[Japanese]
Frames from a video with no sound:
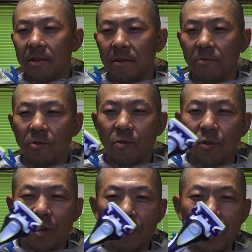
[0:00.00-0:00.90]
い、でも
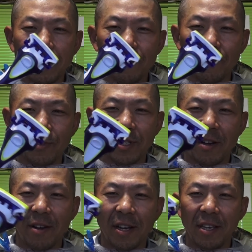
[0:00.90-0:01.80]
これはちょっと
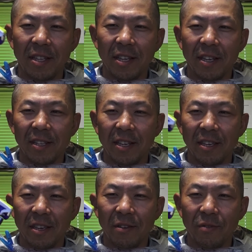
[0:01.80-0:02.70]
使わないんで
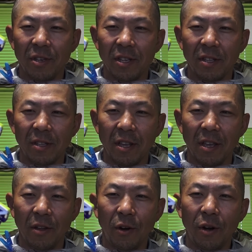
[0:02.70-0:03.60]
電源を切っ
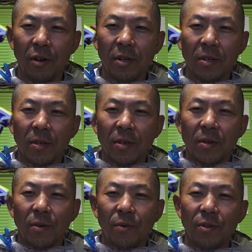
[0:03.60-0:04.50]
てあ
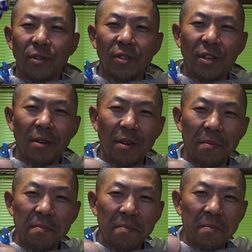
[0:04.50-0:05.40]
これですね
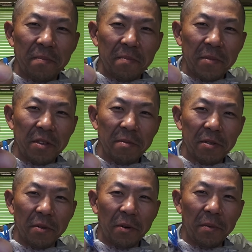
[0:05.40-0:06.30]
いきま
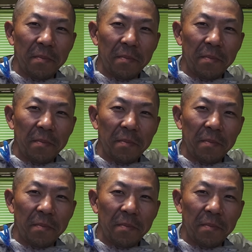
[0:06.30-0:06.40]
すよ